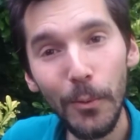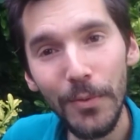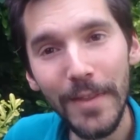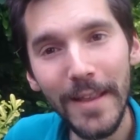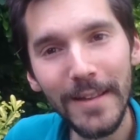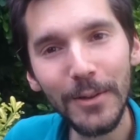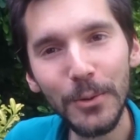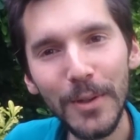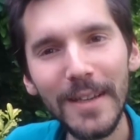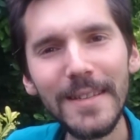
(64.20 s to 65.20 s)
l'on est dans
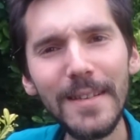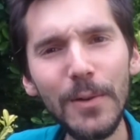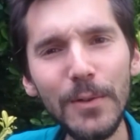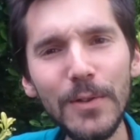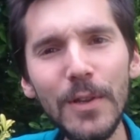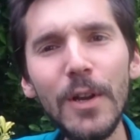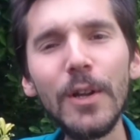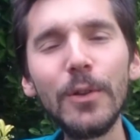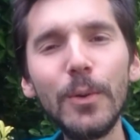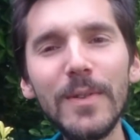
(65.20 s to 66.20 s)
notre essence.
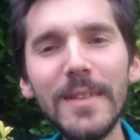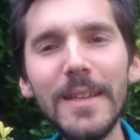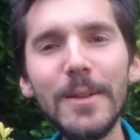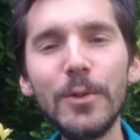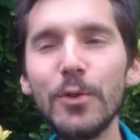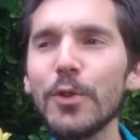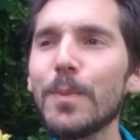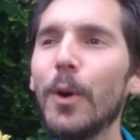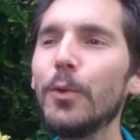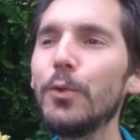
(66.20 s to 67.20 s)
Donc c'est
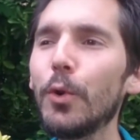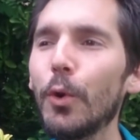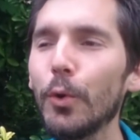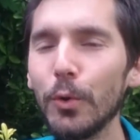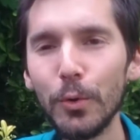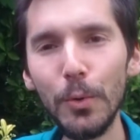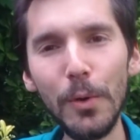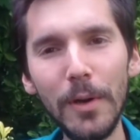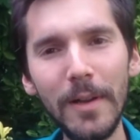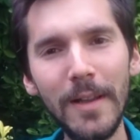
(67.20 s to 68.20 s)
juste prendre du
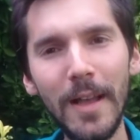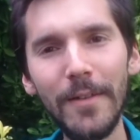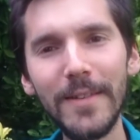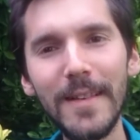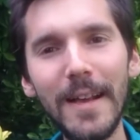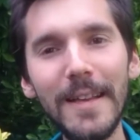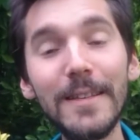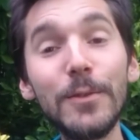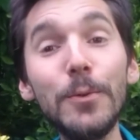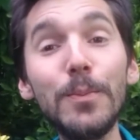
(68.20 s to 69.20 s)
recul avec ça
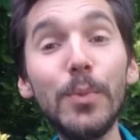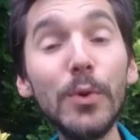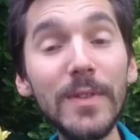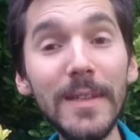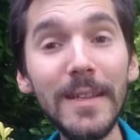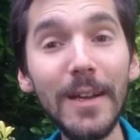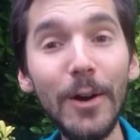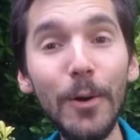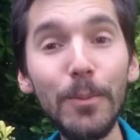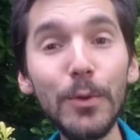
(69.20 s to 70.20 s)
et se poser
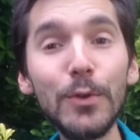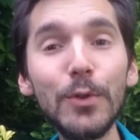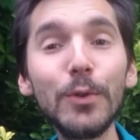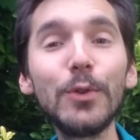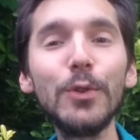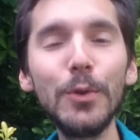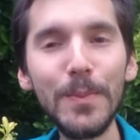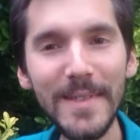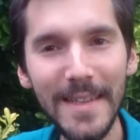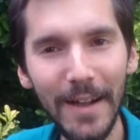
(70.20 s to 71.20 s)
en posture
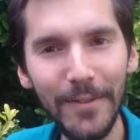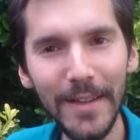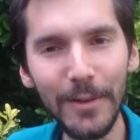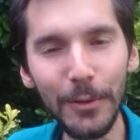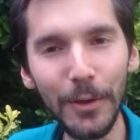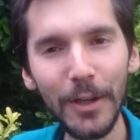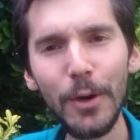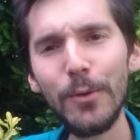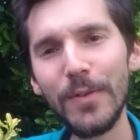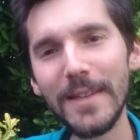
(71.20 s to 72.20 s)
d'observateur. Et
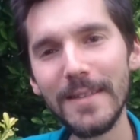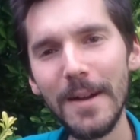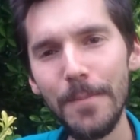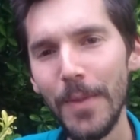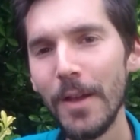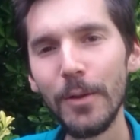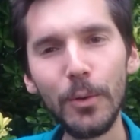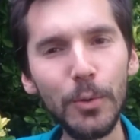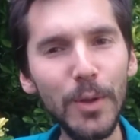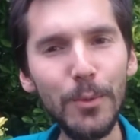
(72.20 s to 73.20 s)
quand vous faites ça,
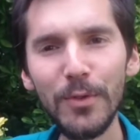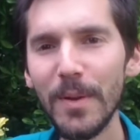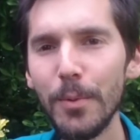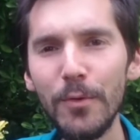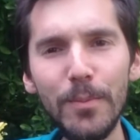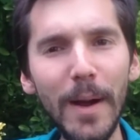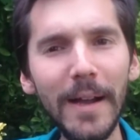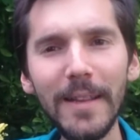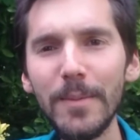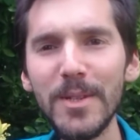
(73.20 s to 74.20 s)
donc au début ça peut vous
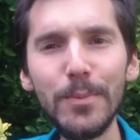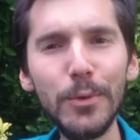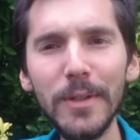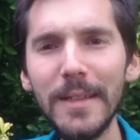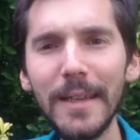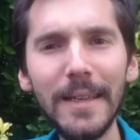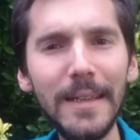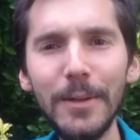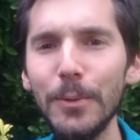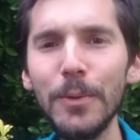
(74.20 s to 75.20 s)
paraître un petit peu
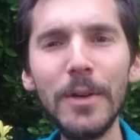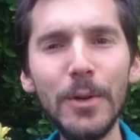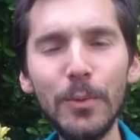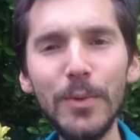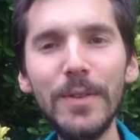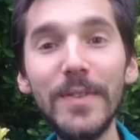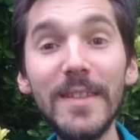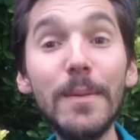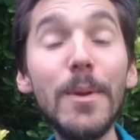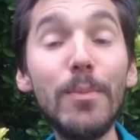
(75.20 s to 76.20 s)
éthéré ou,
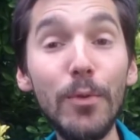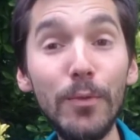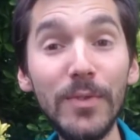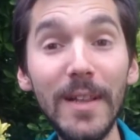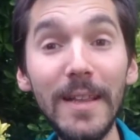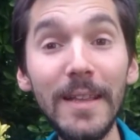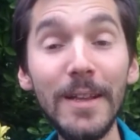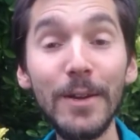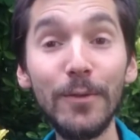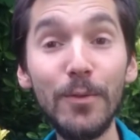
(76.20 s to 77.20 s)
difficile, mais plus vous allez
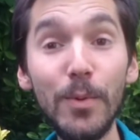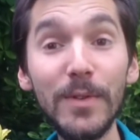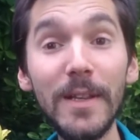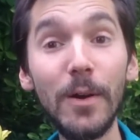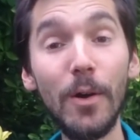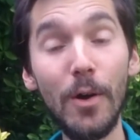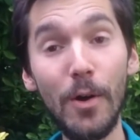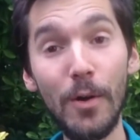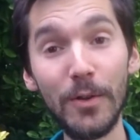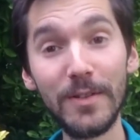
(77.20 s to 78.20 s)
vous poser en,
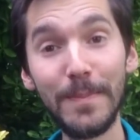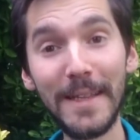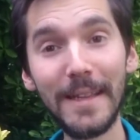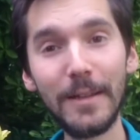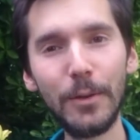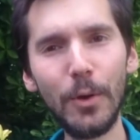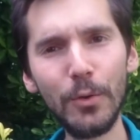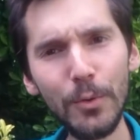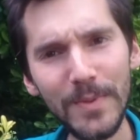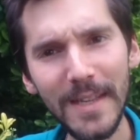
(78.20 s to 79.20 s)
en spectateur,
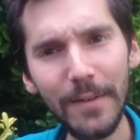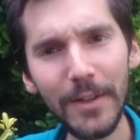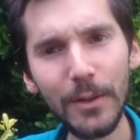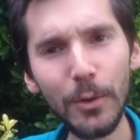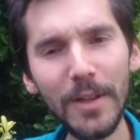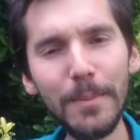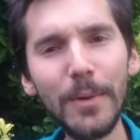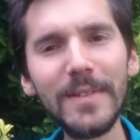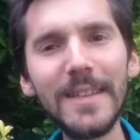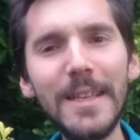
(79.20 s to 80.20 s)
en observateur des
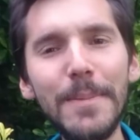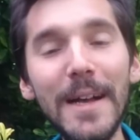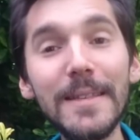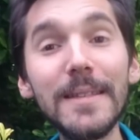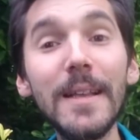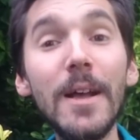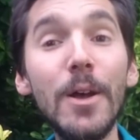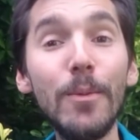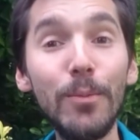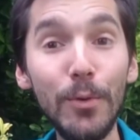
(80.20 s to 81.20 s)
pensées qui passent,
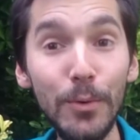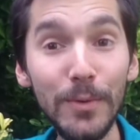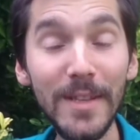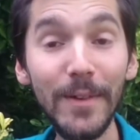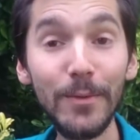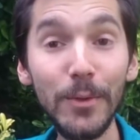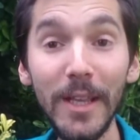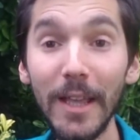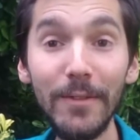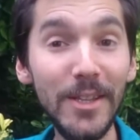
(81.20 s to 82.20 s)
plus ça va
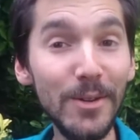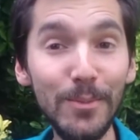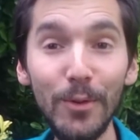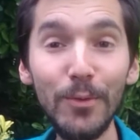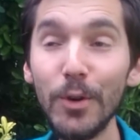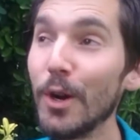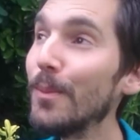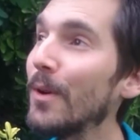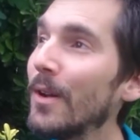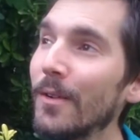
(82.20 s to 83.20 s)
devenir évident pour vous,
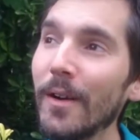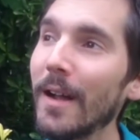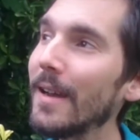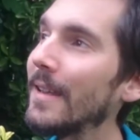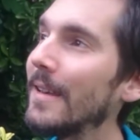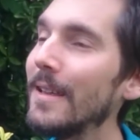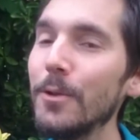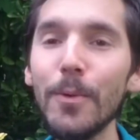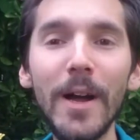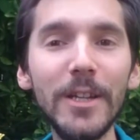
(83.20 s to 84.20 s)
comme ah, les,
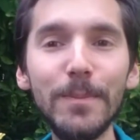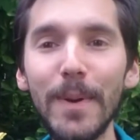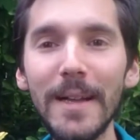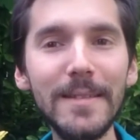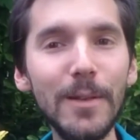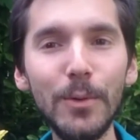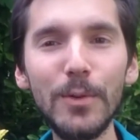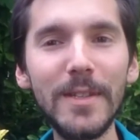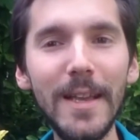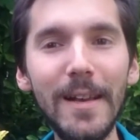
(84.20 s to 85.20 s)
nuages passent dans
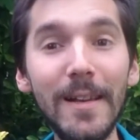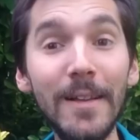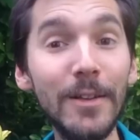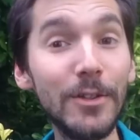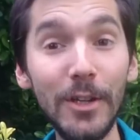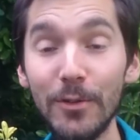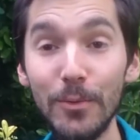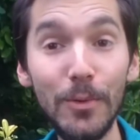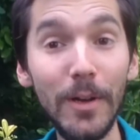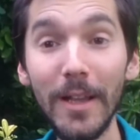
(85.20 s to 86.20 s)
le ciel chaque
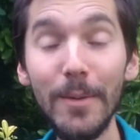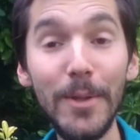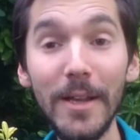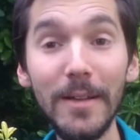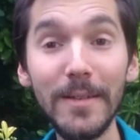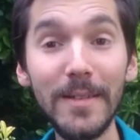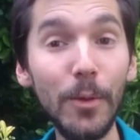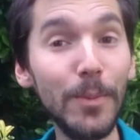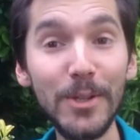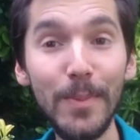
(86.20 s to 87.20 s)
jour, et eh bien,
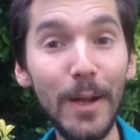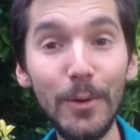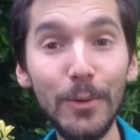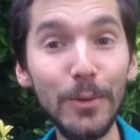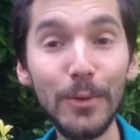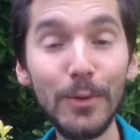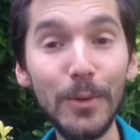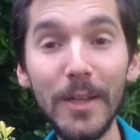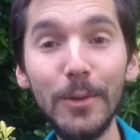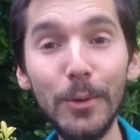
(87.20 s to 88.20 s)
ça n'empêche pas le
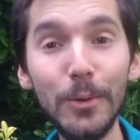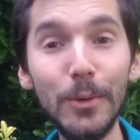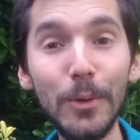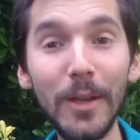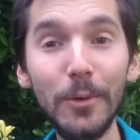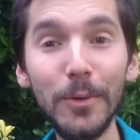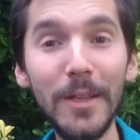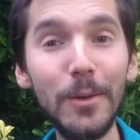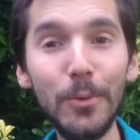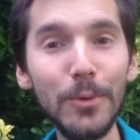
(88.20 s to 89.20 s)
soleil de,
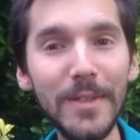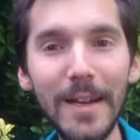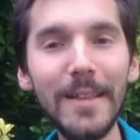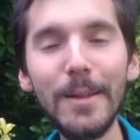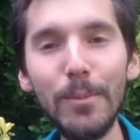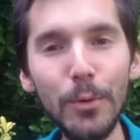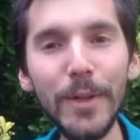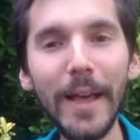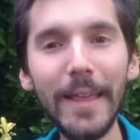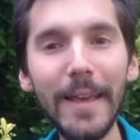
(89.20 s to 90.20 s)
rayonner ou le ciel d'être
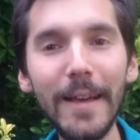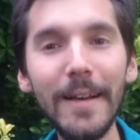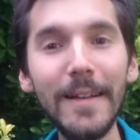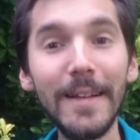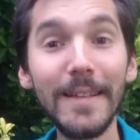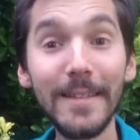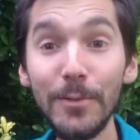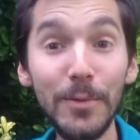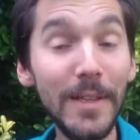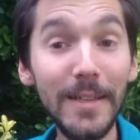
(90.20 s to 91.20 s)
bleu derrière.
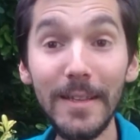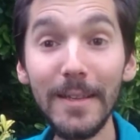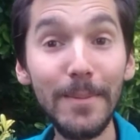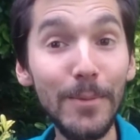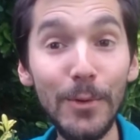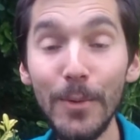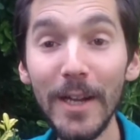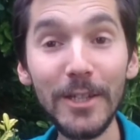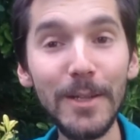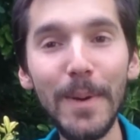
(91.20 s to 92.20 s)
C'est juste des
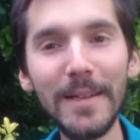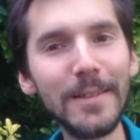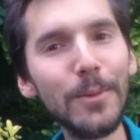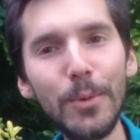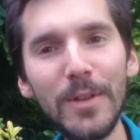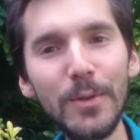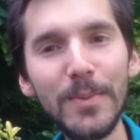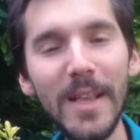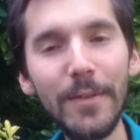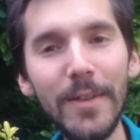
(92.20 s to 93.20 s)
nuages qui passent et on peut les
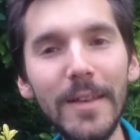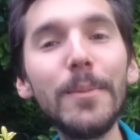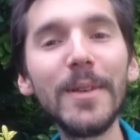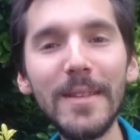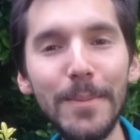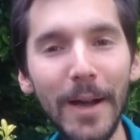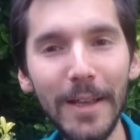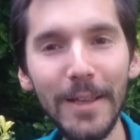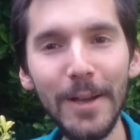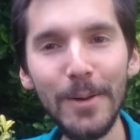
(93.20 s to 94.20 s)
observer. Et eh bien, c'est
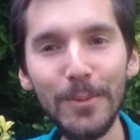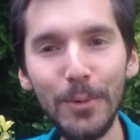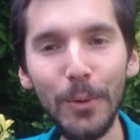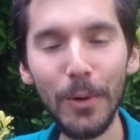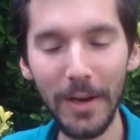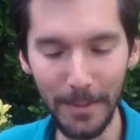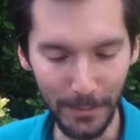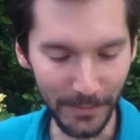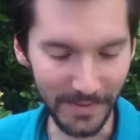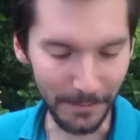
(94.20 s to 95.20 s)
pareil pour les
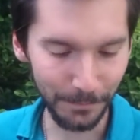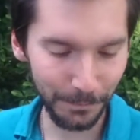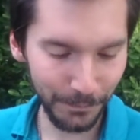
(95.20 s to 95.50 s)
pensées.